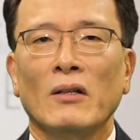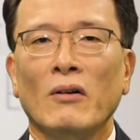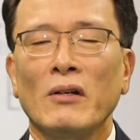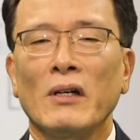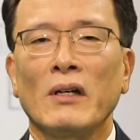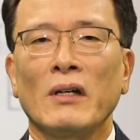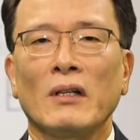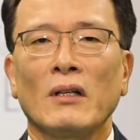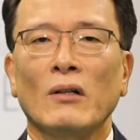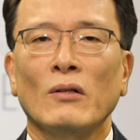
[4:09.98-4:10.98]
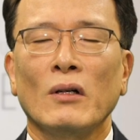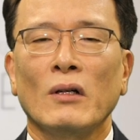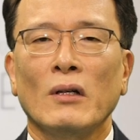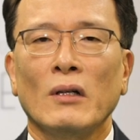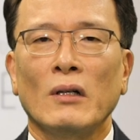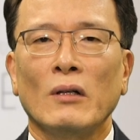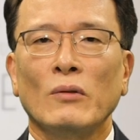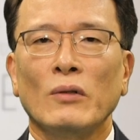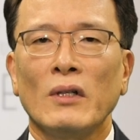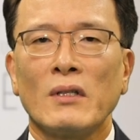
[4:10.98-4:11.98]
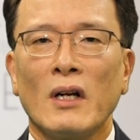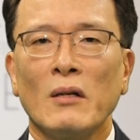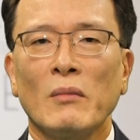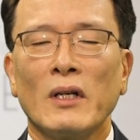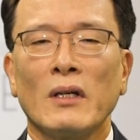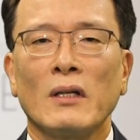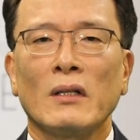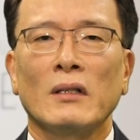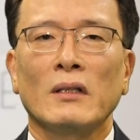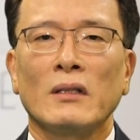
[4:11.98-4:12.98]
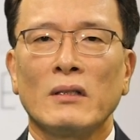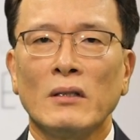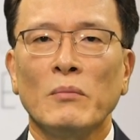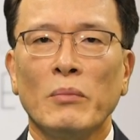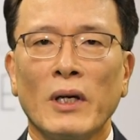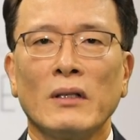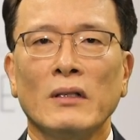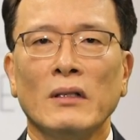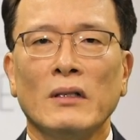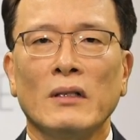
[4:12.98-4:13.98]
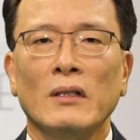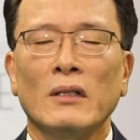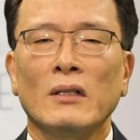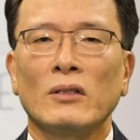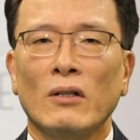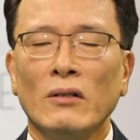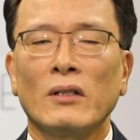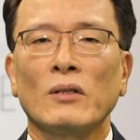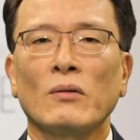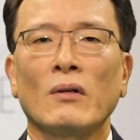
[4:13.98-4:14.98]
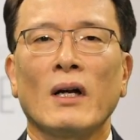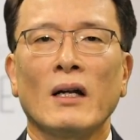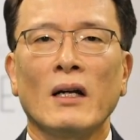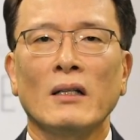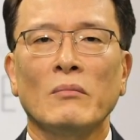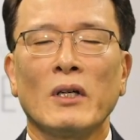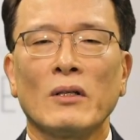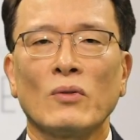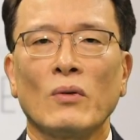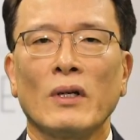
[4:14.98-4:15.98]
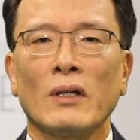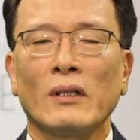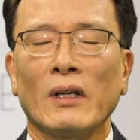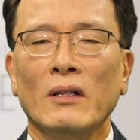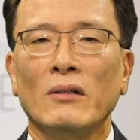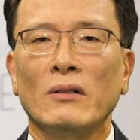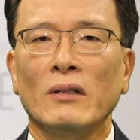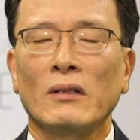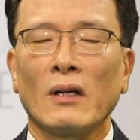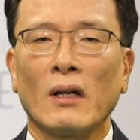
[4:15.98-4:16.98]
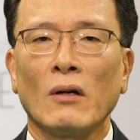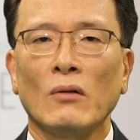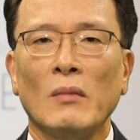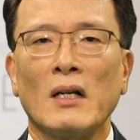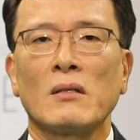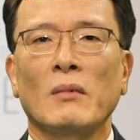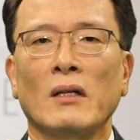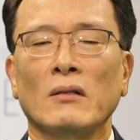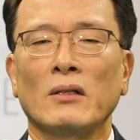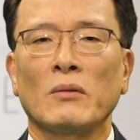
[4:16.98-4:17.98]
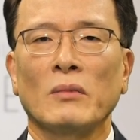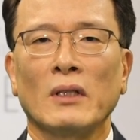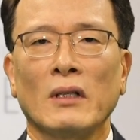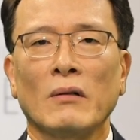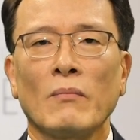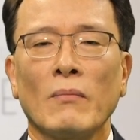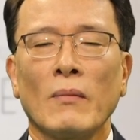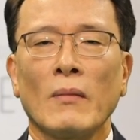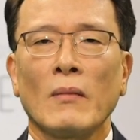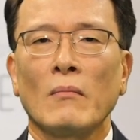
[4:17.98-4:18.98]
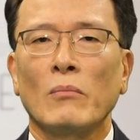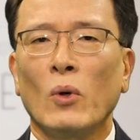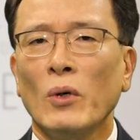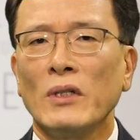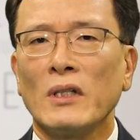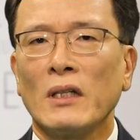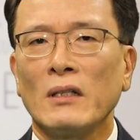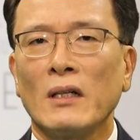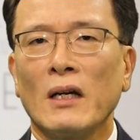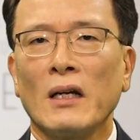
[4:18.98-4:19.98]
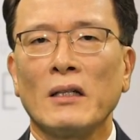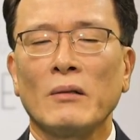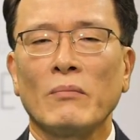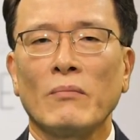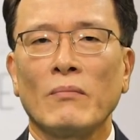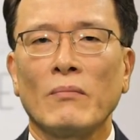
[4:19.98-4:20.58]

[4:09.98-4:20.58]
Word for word: 여기에 어, 우리 삶의 승패는 절대적으로 하나님의 손에 달려 있다라고 말씀하는 것입니다. 보이지 않는 하나님.